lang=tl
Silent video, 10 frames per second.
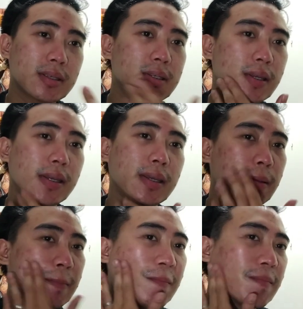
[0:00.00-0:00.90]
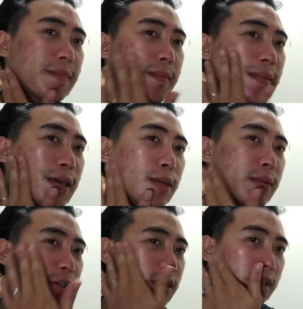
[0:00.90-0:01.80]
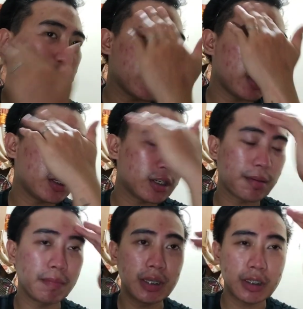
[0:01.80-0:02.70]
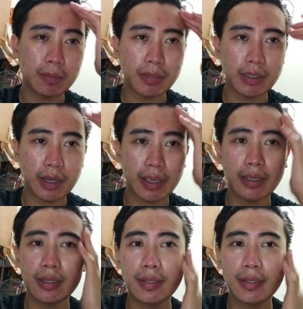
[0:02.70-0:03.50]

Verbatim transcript: So ayan. Ayan, medyo nagda-dry na siya. Mabilis siya mag-dry.